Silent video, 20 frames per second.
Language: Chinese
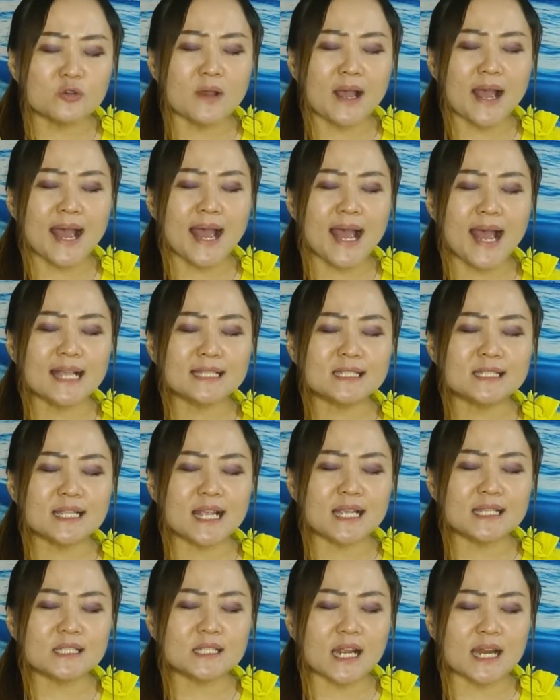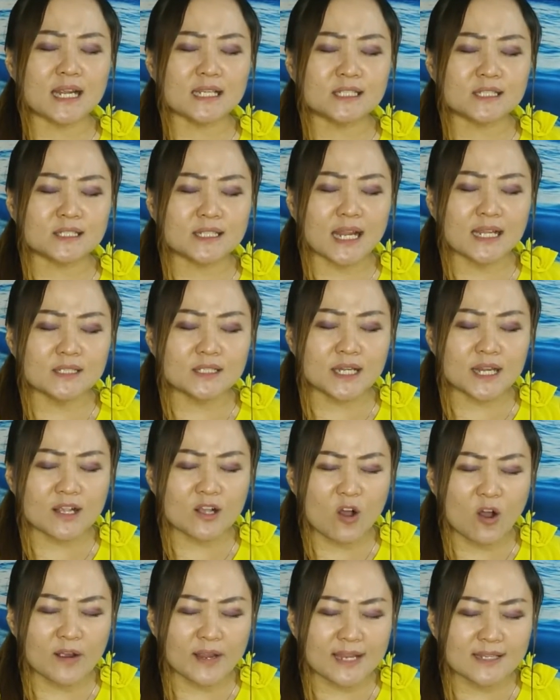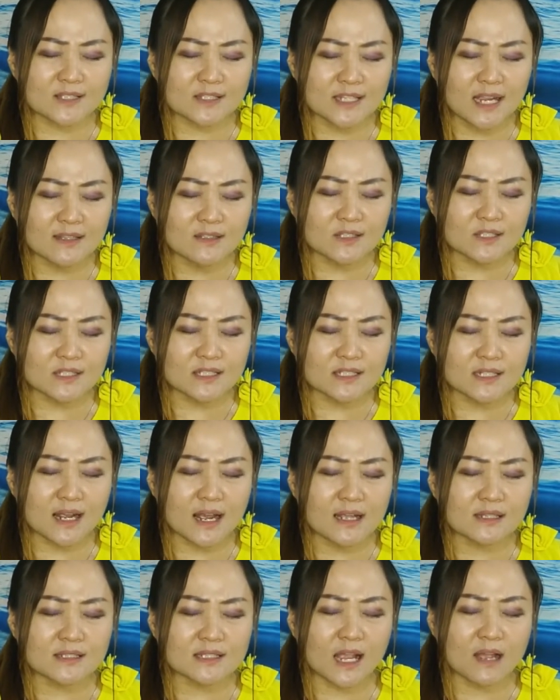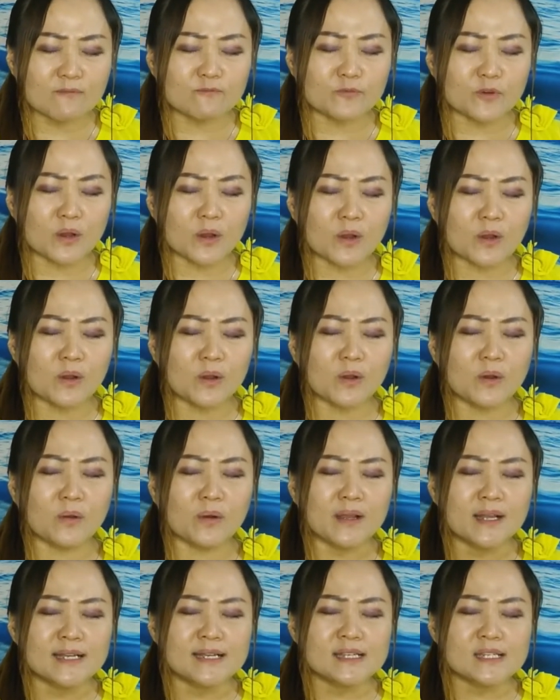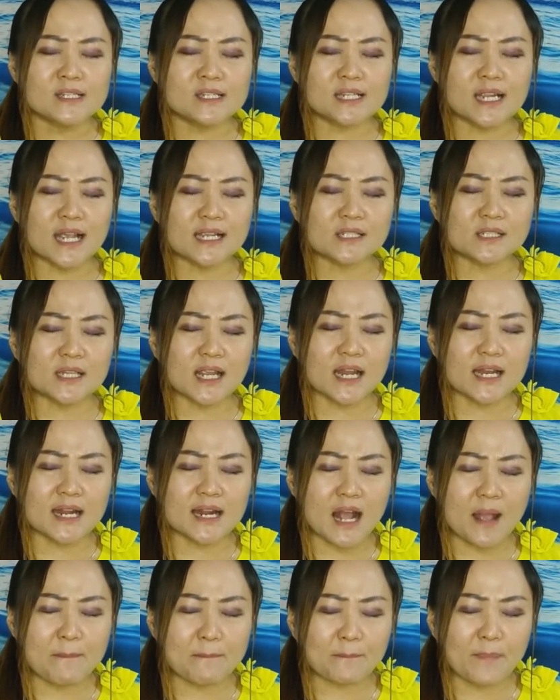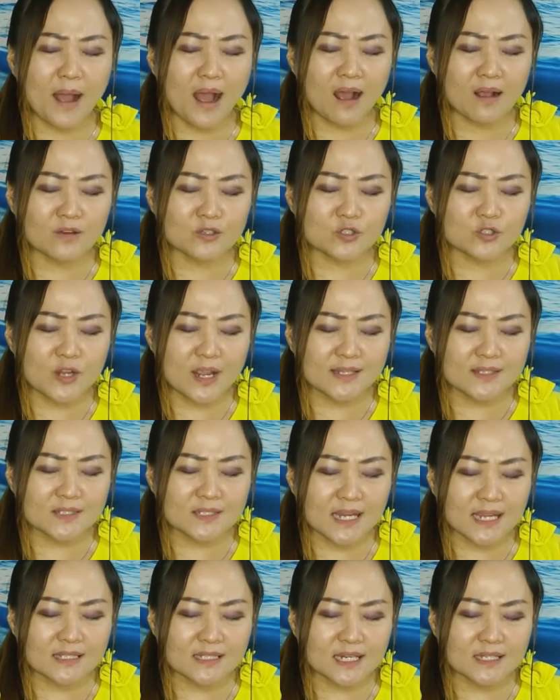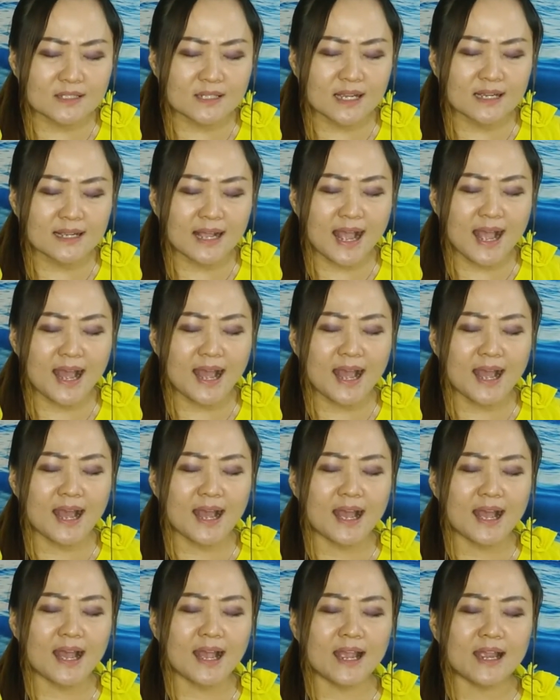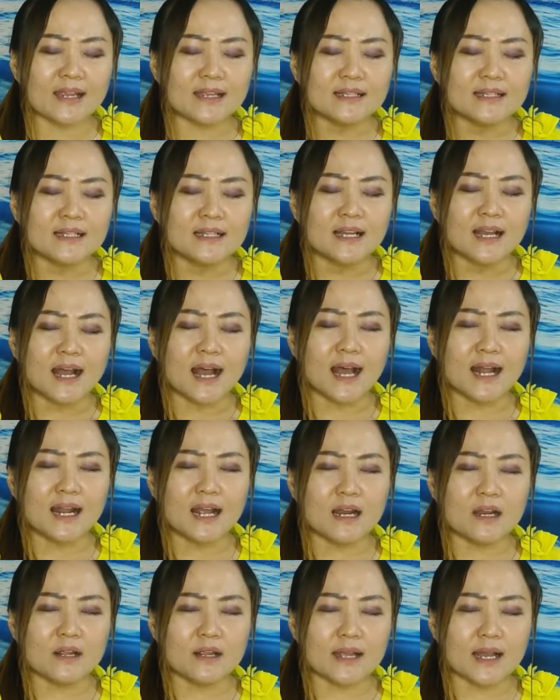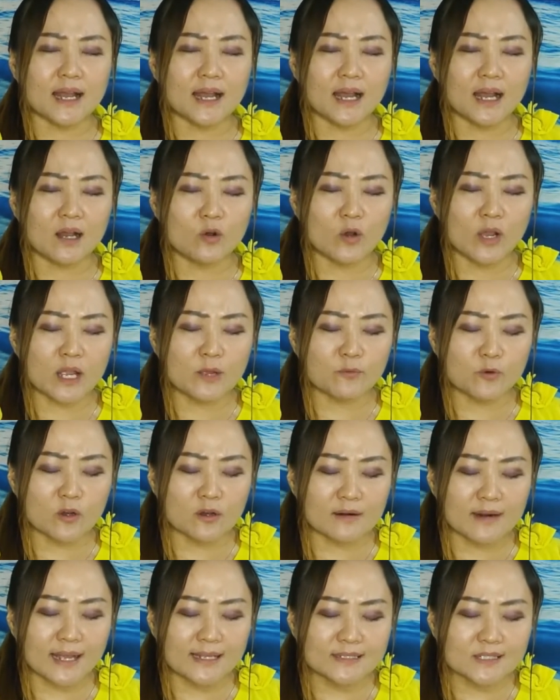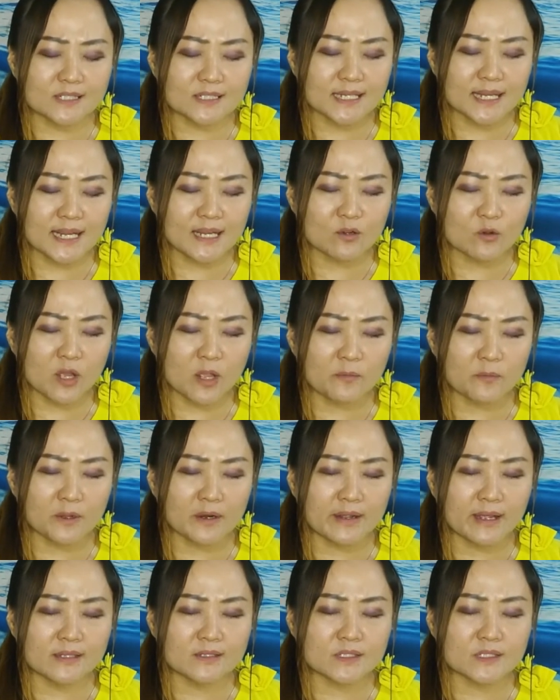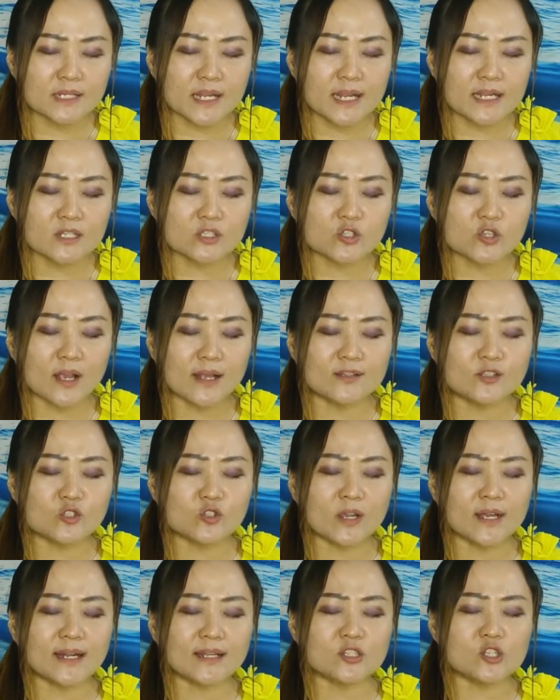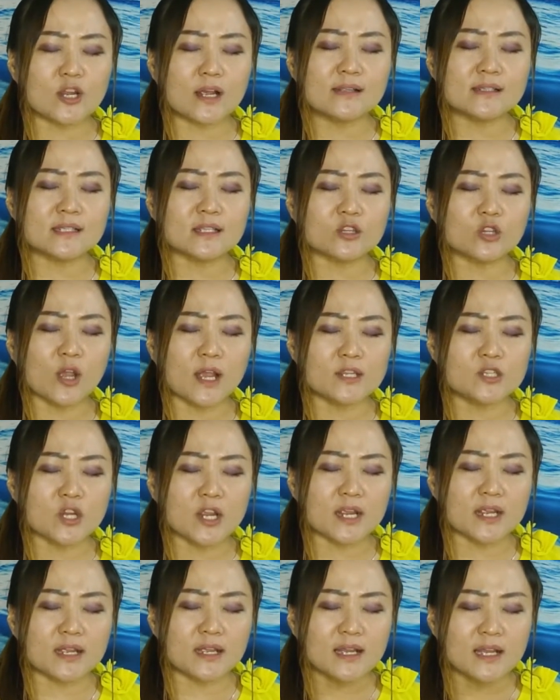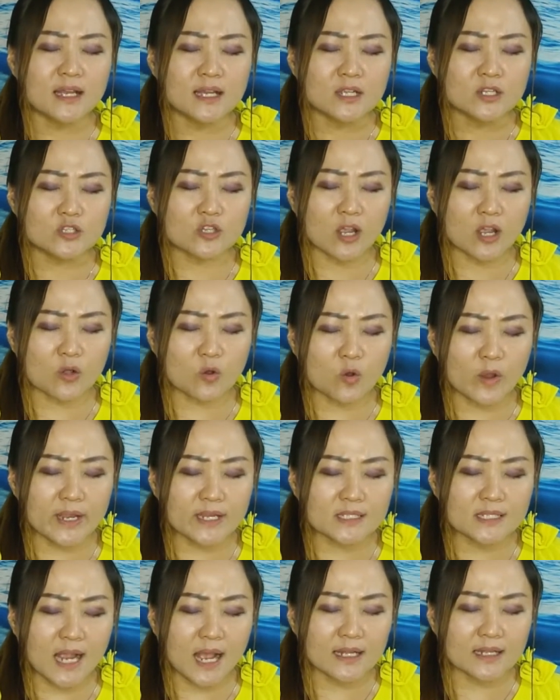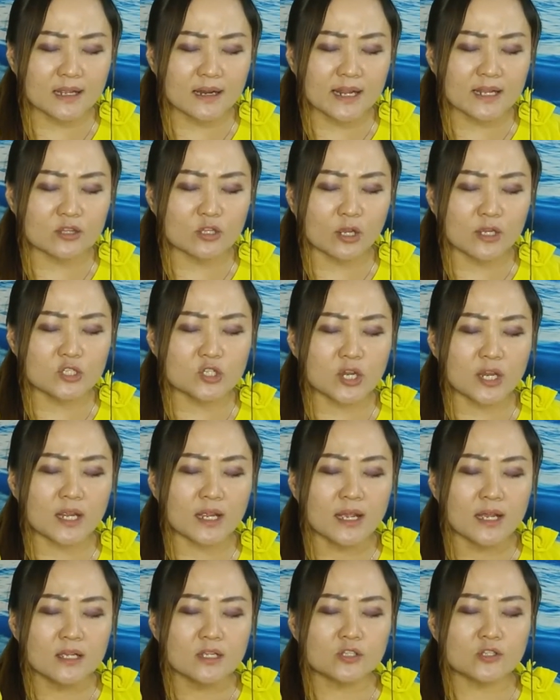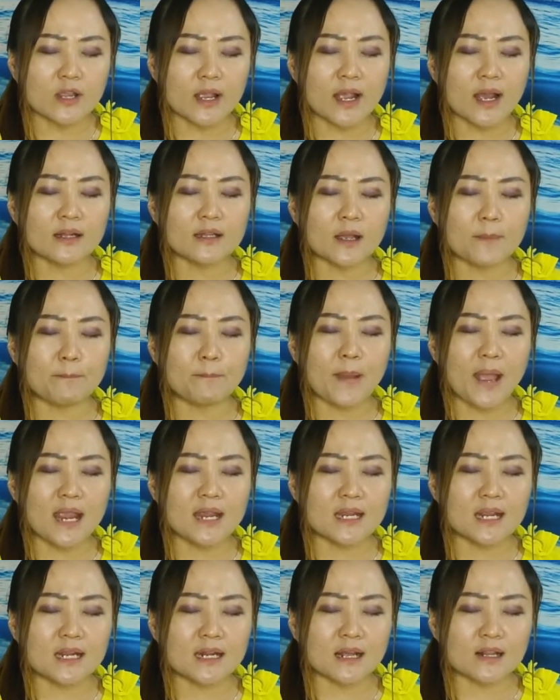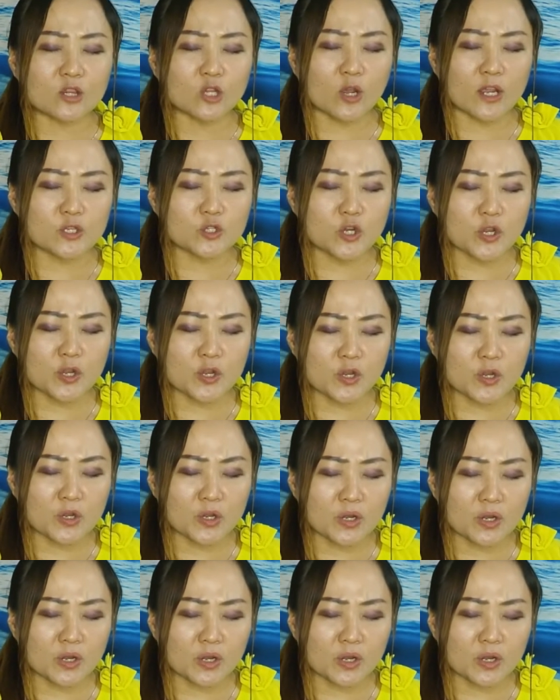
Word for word: 主啊，谢谢你兴起公义、正直的政府。谢谢你来保雪洁净这个。哈利路亚！恢复人心，恢复人心。所罪的权势退去，所诡诈的灵退去，所有的悖逆的退去。